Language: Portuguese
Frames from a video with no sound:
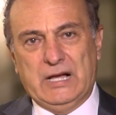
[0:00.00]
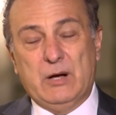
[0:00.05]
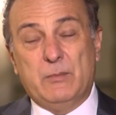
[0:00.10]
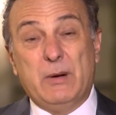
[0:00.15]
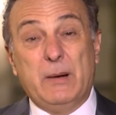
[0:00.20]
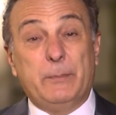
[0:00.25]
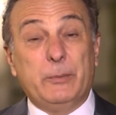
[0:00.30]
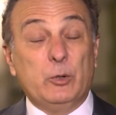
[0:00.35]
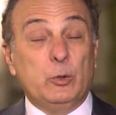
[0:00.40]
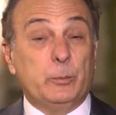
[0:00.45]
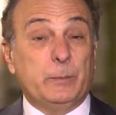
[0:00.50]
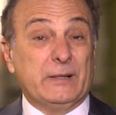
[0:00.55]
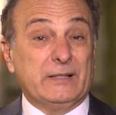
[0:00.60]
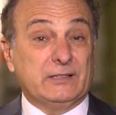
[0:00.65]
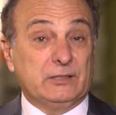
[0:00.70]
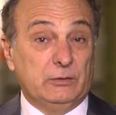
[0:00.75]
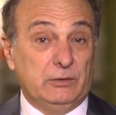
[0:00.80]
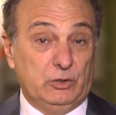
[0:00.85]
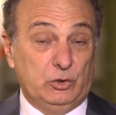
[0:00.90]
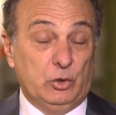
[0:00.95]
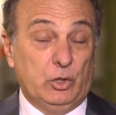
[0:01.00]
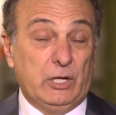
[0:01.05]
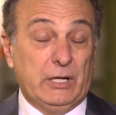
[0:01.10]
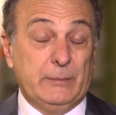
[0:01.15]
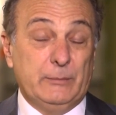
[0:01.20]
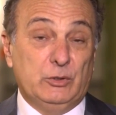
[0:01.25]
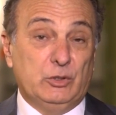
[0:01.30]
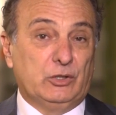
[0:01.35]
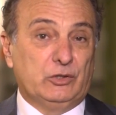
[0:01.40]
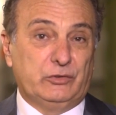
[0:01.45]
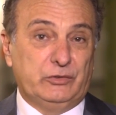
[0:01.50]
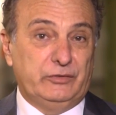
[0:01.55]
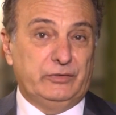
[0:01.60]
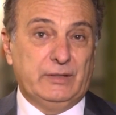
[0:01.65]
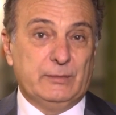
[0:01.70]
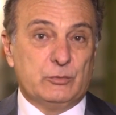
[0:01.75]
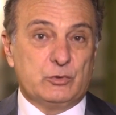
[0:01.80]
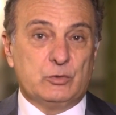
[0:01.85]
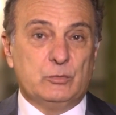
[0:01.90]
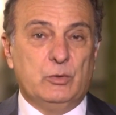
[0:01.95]
Há uma preocupação enorme, nós
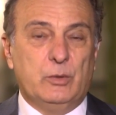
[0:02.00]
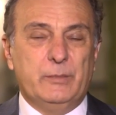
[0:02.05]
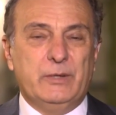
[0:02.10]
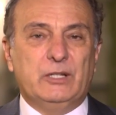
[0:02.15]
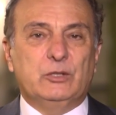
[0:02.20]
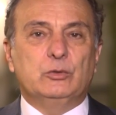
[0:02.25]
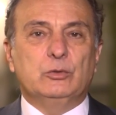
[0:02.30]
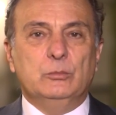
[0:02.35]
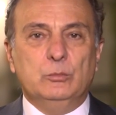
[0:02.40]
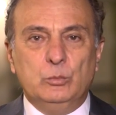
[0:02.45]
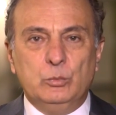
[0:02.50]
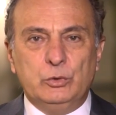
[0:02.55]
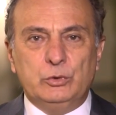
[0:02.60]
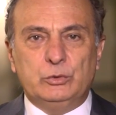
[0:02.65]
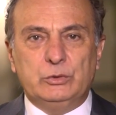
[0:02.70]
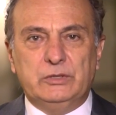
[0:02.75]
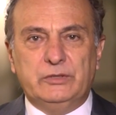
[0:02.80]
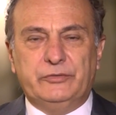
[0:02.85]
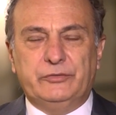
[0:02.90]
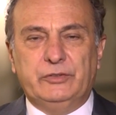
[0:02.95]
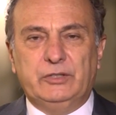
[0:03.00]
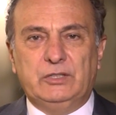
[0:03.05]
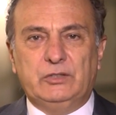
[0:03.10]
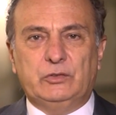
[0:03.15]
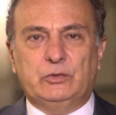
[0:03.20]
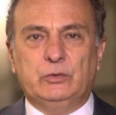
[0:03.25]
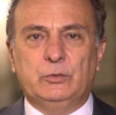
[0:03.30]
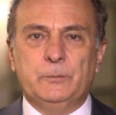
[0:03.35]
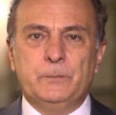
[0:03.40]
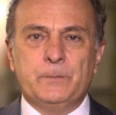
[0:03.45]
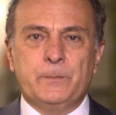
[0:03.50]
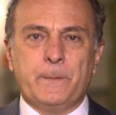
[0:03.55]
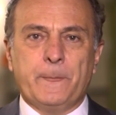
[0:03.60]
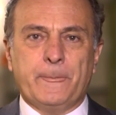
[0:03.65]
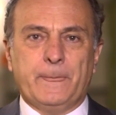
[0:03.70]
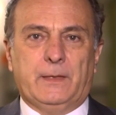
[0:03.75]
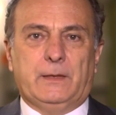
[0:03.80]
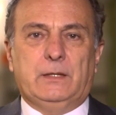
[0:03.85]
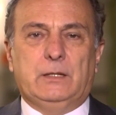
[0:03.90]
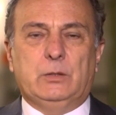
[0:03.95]
vivemos um momento muito difícil
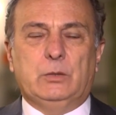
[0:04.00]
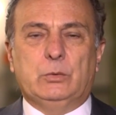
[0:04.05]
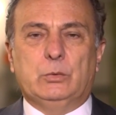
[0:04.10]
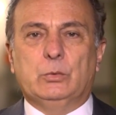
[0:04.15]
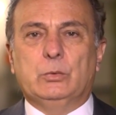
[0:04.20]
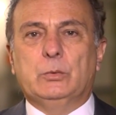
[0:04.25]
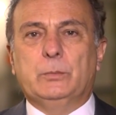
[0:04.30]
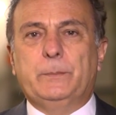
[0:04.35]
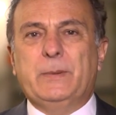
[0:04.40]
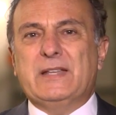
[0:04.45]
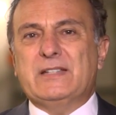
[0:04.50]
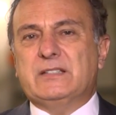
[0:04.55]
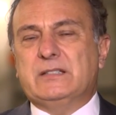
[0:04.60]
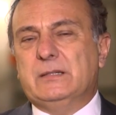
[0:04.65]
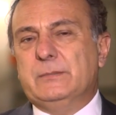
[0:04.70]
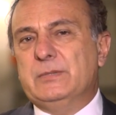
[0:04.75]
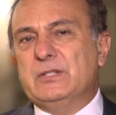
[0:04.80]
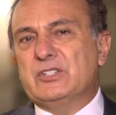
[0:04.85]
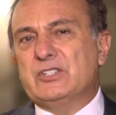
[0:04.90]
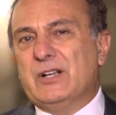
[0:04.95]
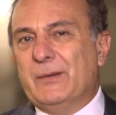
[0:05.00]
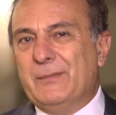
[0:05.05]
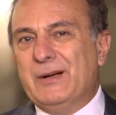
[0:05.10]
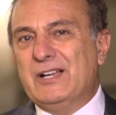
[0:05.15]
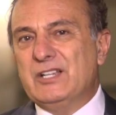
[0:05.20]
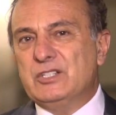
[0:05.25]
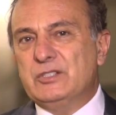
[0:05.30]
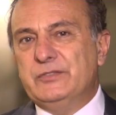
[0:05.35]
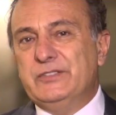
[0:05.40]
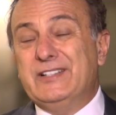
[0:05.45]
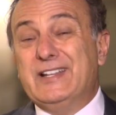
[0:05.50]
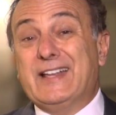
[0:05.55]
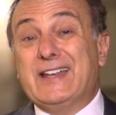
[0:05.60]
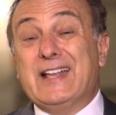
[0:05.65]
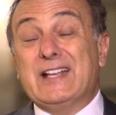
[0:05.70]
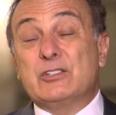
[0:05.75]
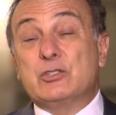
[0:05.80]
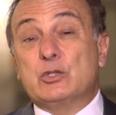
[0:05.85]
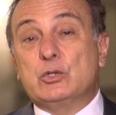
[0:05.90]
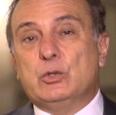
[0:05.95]
e o PSDB jamais
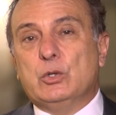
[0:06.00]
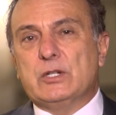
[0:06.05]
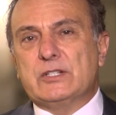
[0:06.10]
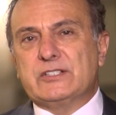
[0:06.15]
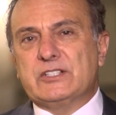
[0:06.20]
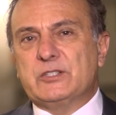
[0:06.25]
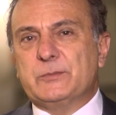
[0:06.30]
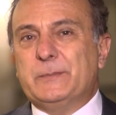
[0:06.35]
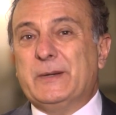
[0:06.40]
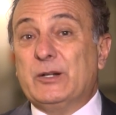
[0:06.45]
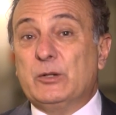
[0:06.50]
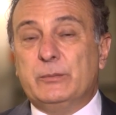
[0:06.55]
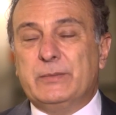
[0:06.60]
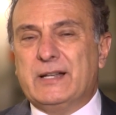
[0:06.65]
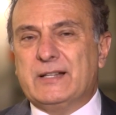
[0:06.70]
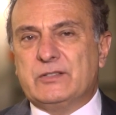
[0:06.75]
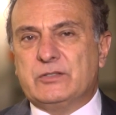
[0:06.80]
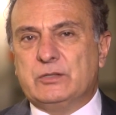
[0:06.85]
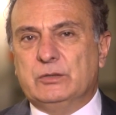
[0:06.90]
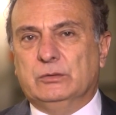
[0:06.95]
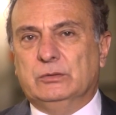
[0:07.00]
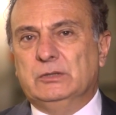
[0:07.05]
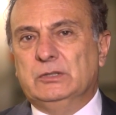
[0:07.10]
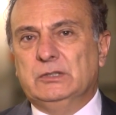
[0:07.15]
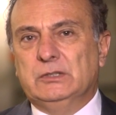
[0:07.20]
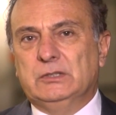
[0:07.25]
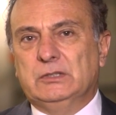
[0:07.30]
virará as costas para o Brasil.